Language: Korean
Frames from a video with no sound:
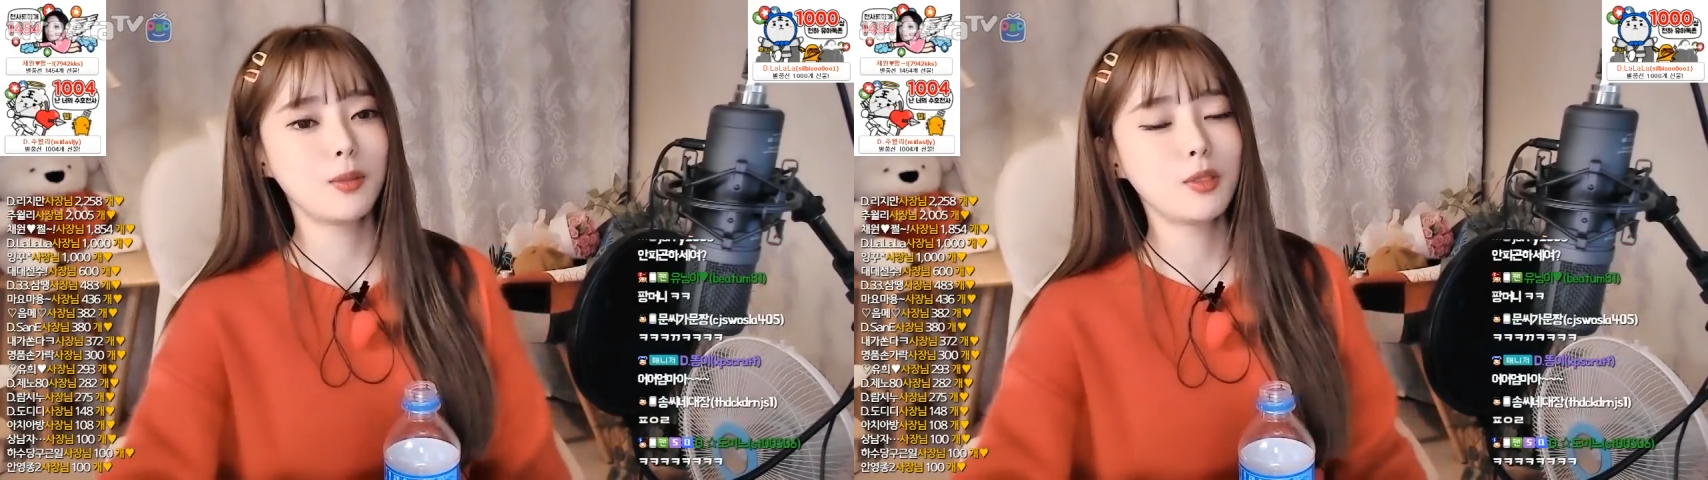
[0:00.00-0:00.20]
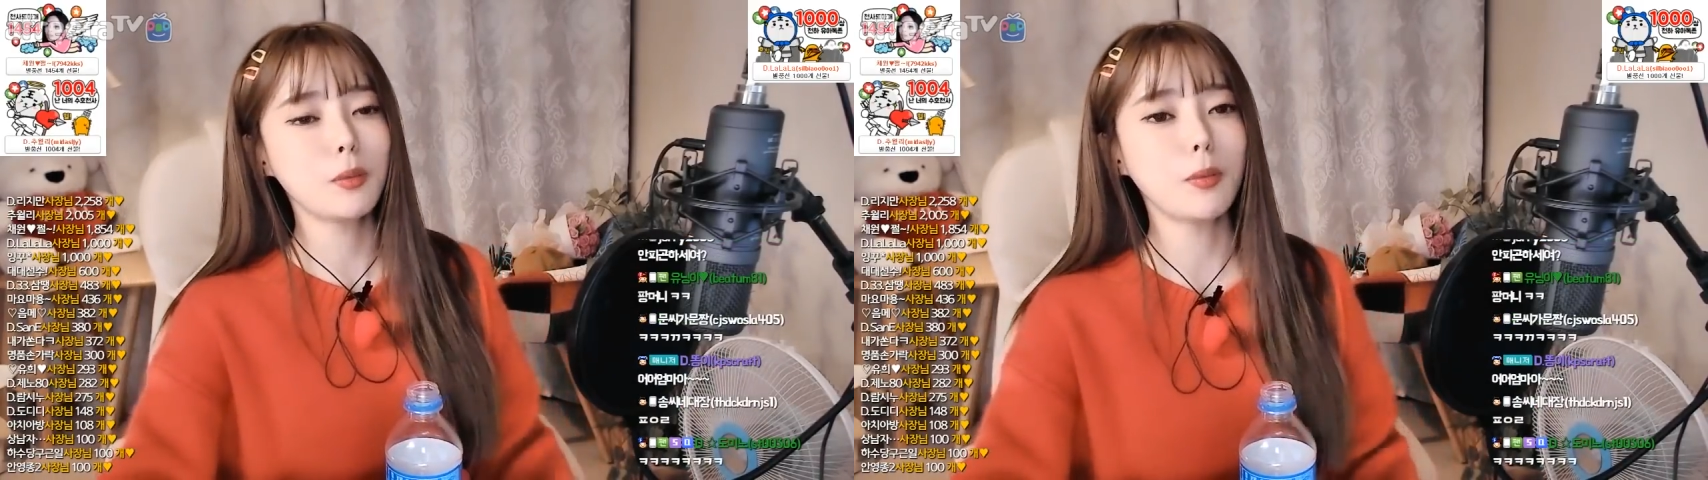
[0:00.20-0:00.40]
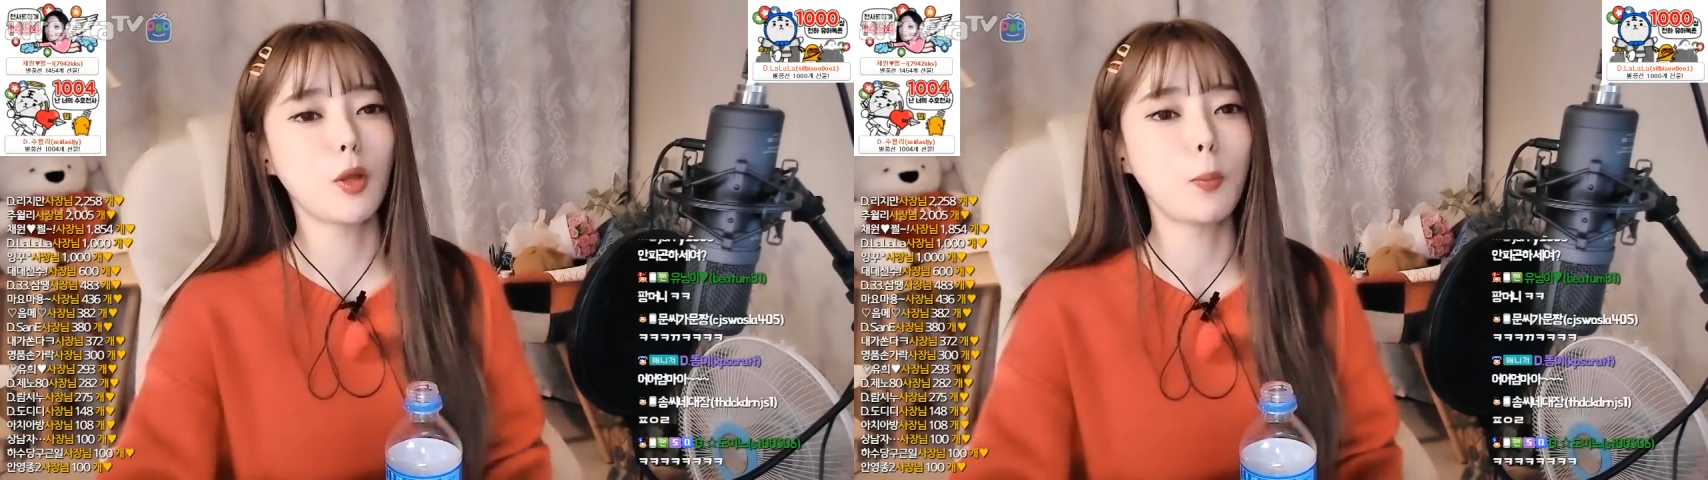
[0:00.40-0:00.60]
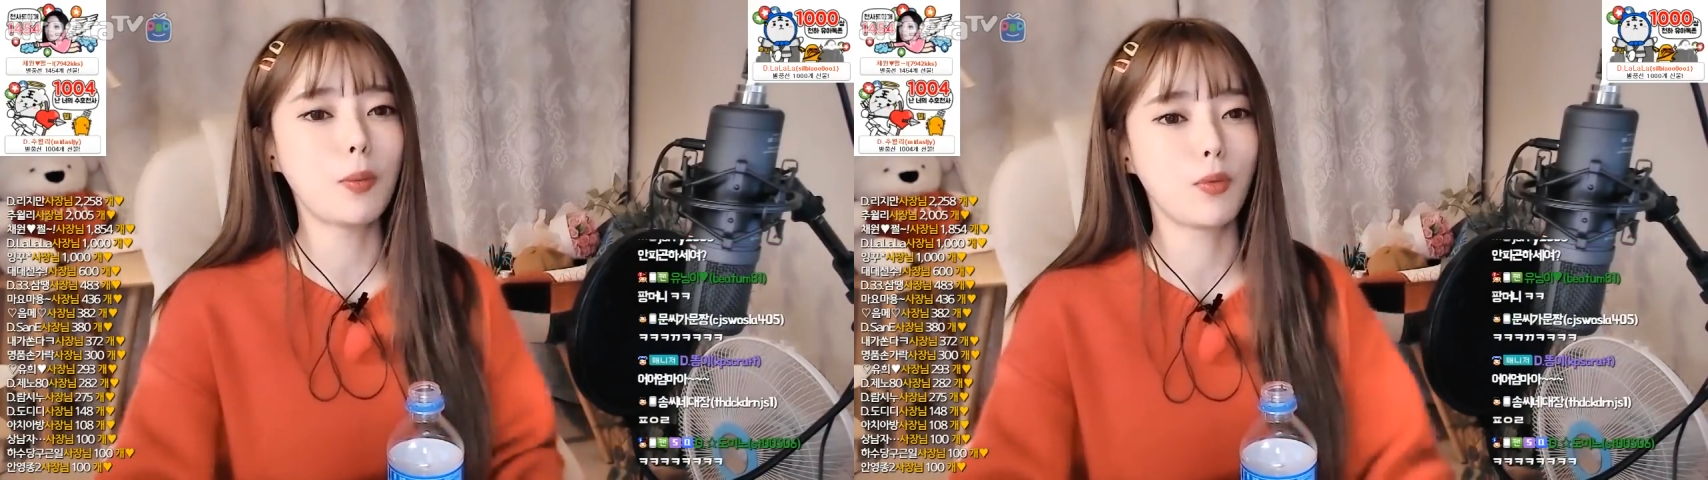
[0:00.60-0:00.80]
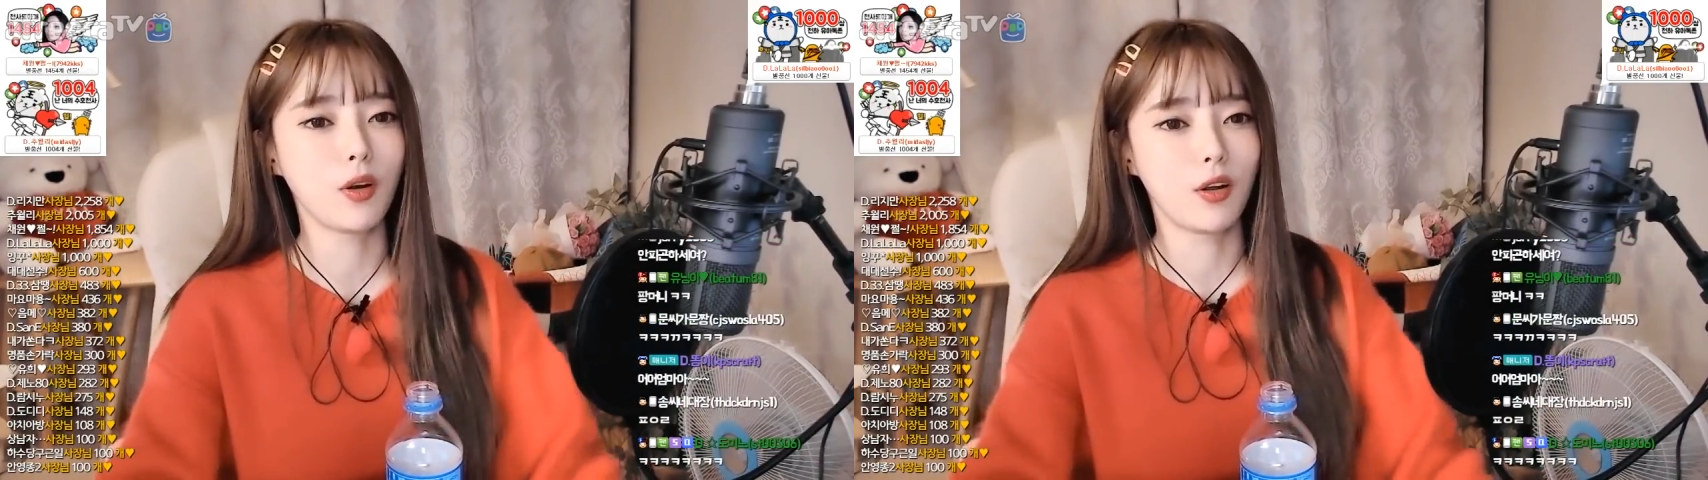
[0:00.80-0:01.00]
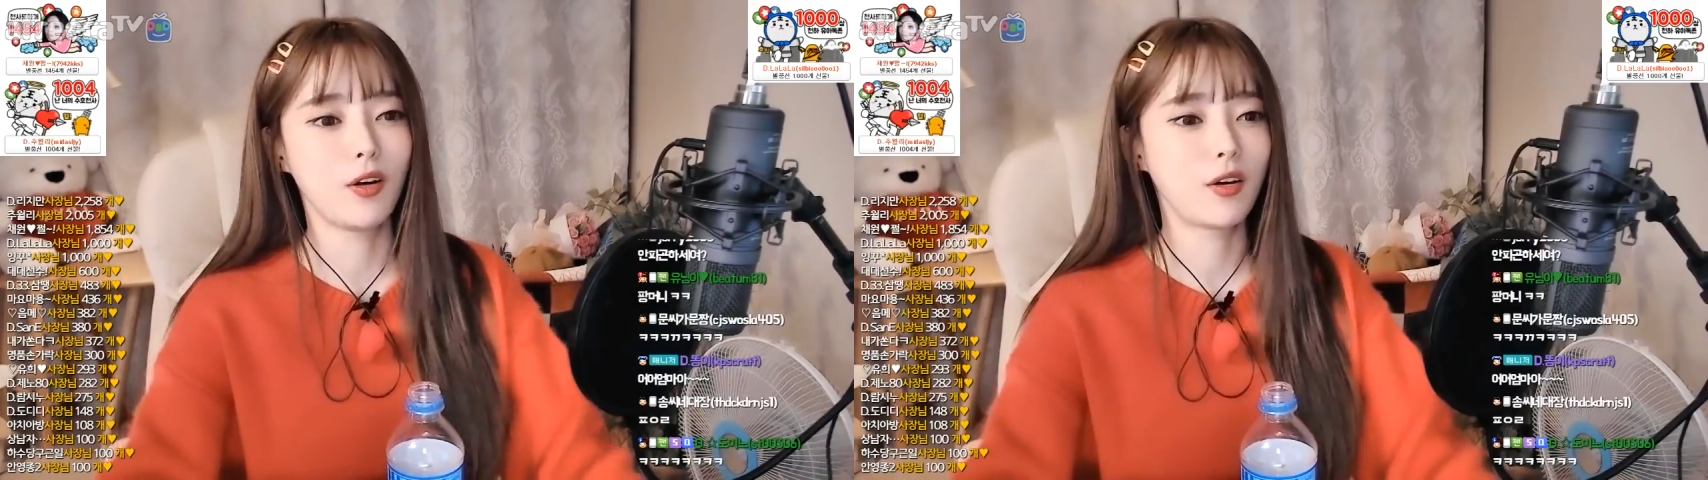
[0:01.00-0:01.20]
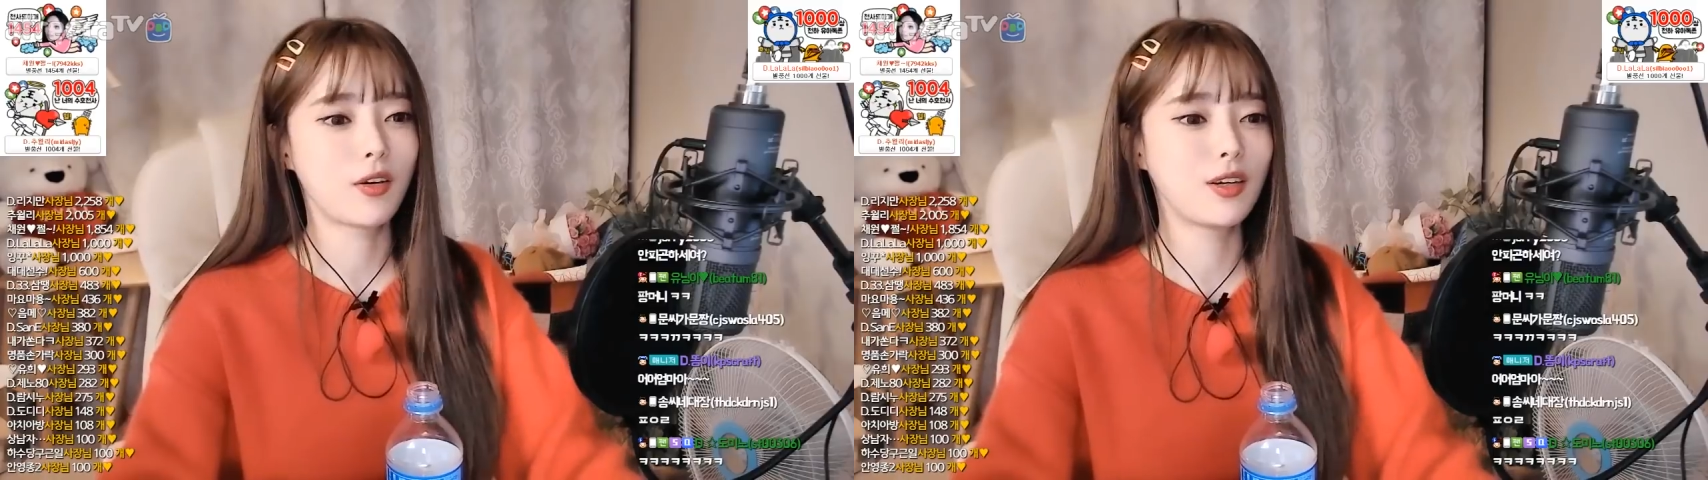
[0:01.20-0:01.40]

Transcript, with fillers: 심심하면 엄마 불러